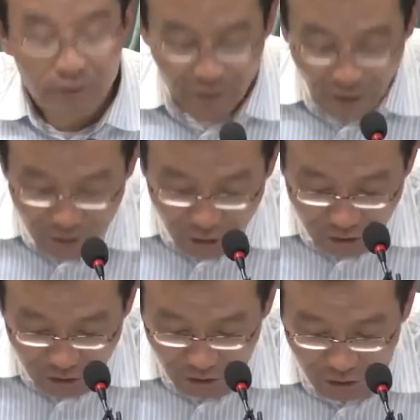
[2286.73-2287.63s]
改造
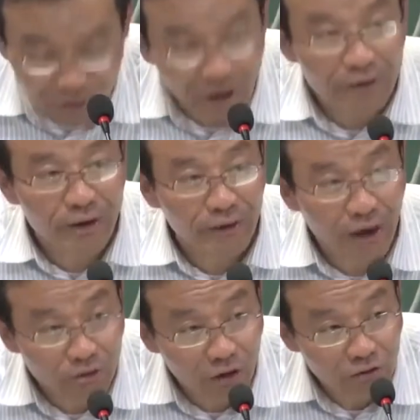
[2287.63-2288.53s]
自然也
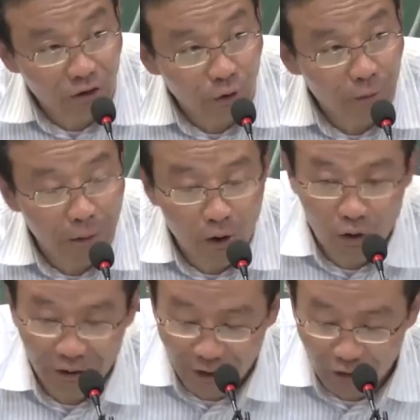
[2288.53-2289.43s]
改造社会，包
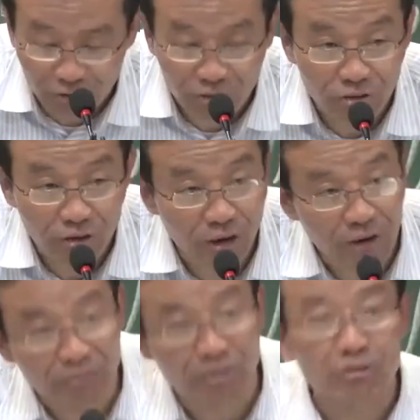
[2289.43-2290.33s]
括改造自己
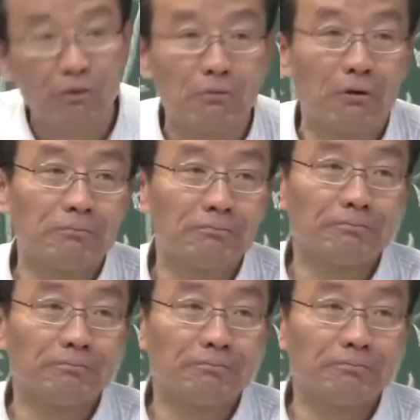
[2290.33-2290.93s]
个人的生活，